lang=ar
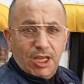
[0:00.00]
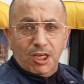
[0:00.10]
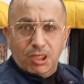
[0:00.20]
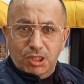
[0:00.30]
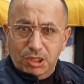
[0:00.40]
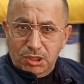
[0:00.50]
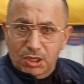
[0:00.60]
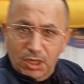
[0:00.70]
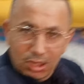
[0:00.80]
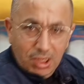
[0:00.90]
تاكدي
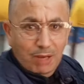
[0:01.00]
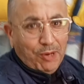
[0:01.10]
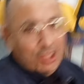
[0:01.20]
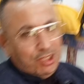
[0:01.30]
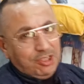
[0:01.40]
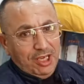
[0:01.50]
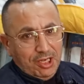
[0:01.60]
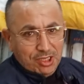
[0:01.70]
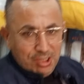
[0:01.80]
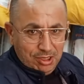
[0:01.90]
الا أيوة. بغيتي
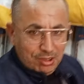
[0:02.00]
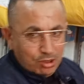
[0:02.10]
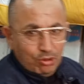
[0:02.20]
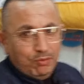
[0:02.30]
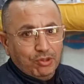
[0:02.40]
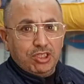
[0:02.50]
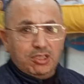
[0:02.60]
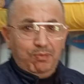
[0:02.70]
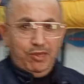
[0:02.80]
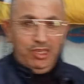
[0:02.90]
تاكدي انت
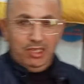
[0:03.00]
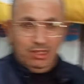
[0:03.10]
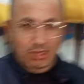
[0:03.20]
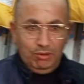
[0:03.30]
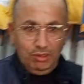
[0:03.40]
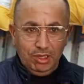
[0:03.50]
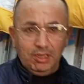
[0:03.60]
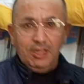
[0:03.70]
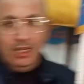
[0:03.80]
والمتتبعين ديالك